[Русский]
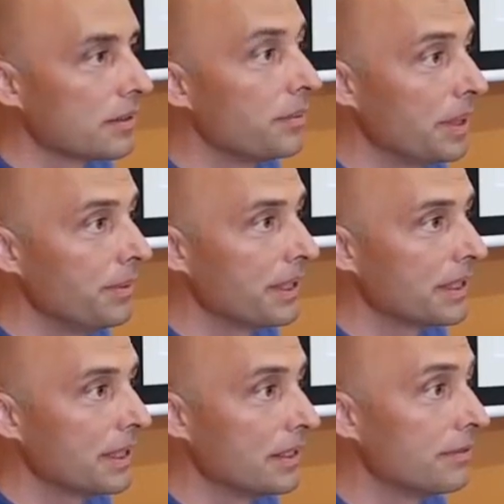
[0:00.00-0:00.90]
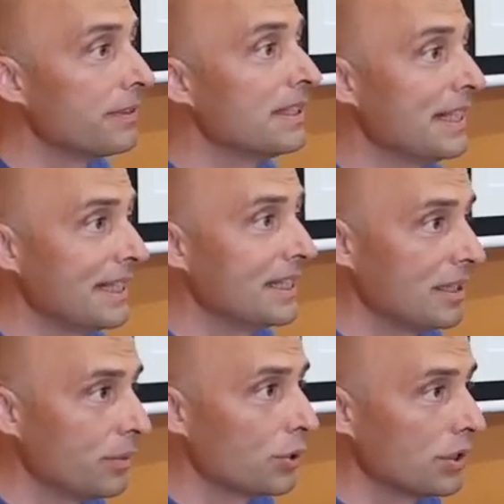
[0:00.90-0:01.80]
Пример, да. В интернете
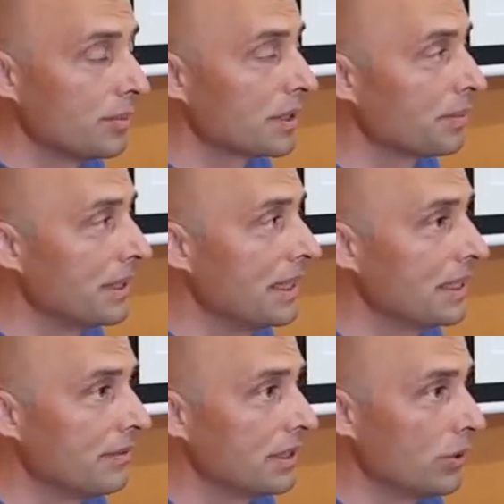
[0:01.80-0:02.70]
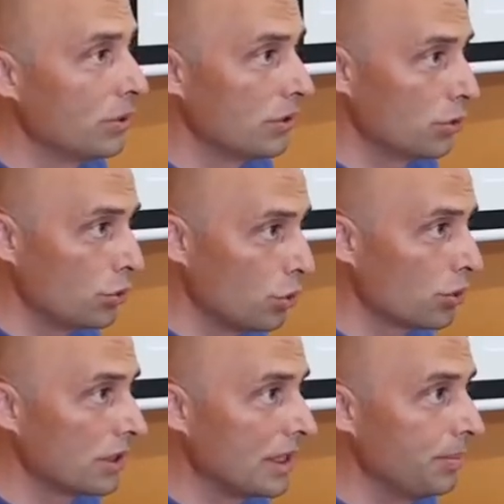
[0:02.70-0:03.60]
можете посмотреть, там все это
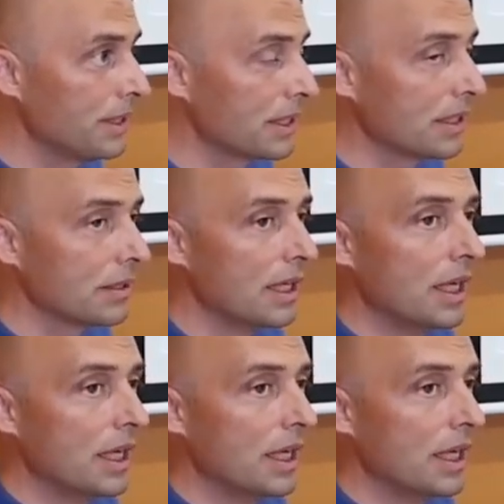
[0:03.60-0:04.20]
четко написано.